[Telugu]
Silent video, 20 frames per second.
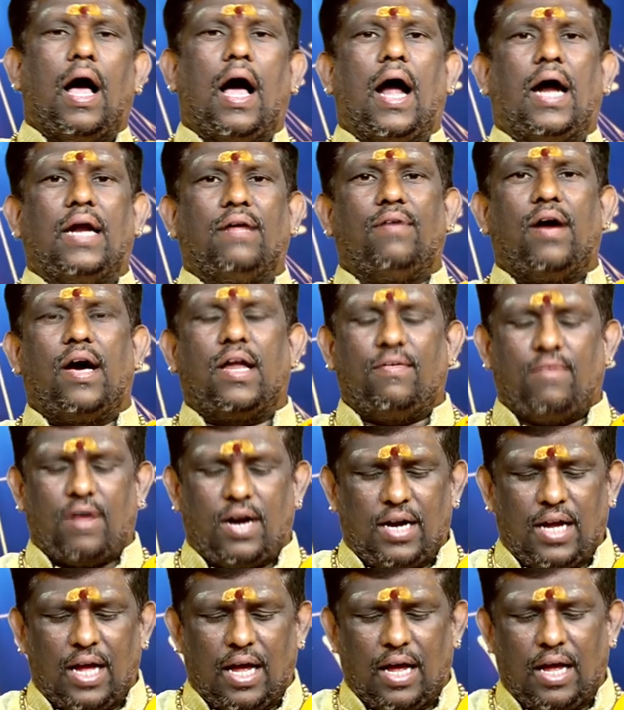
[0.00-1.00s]
ఆడవారి
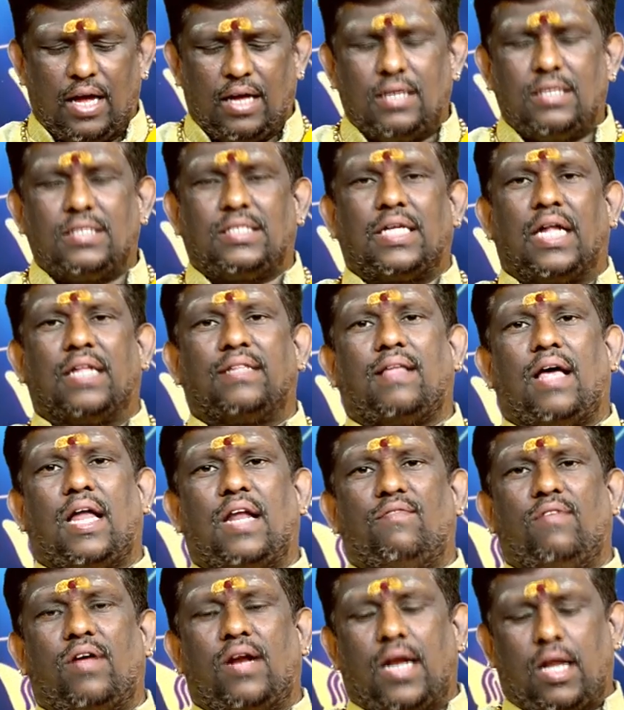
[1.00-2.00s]
వలన సంతానం
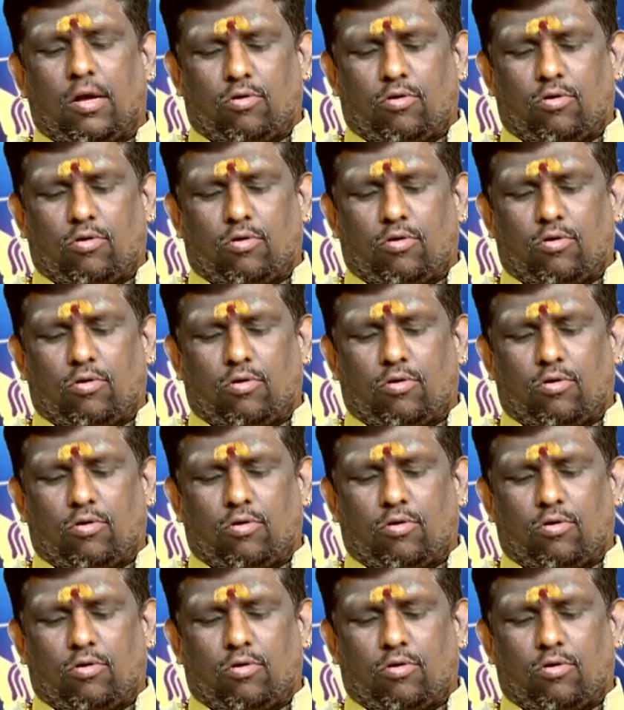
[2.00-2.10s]
వలన